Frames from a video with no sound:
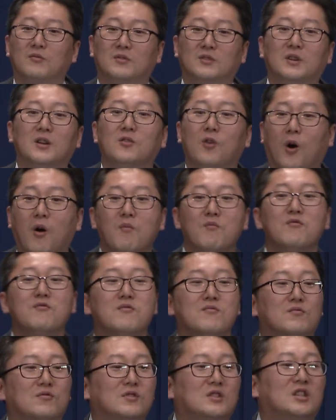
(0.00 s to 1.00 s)
그
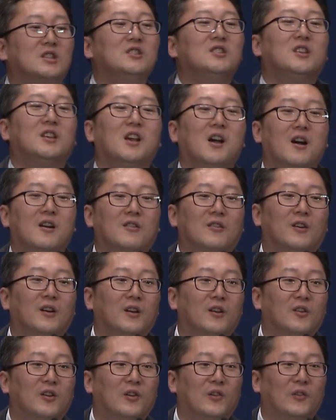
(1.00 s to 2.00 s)
너무 신기한
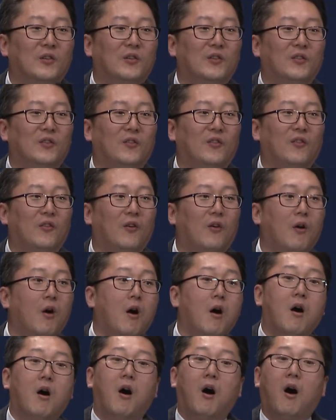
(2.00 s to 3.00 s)
거예요.
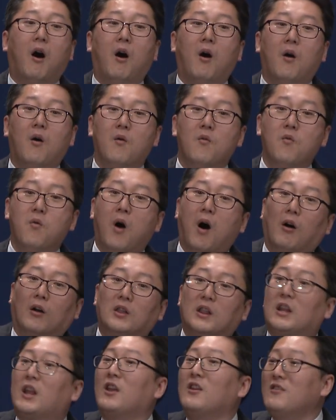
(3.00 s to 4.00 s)
우와,
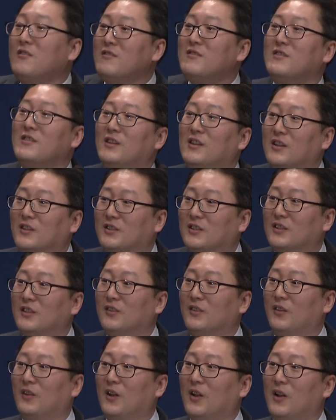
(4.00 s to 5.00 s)
어떻게 이런 일이
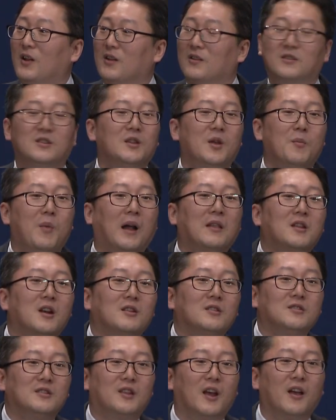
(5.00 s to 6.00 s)
있지? 근데
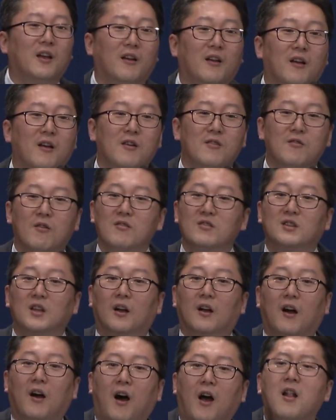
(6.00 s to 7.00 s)
만나는데
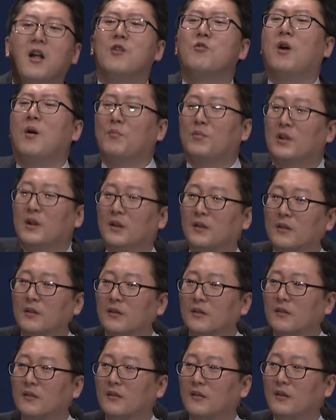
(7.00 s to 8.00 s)
영자가 하나도 안
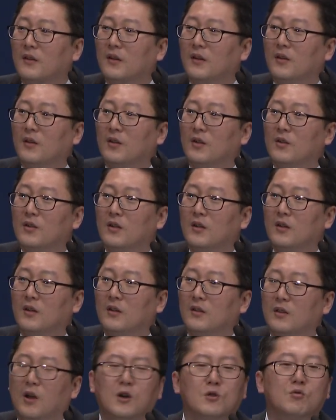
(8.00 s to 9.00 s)
변했어.
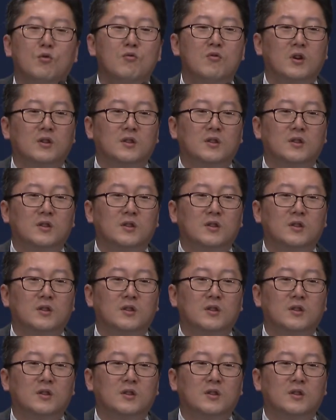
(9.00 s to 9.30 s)
더 좋은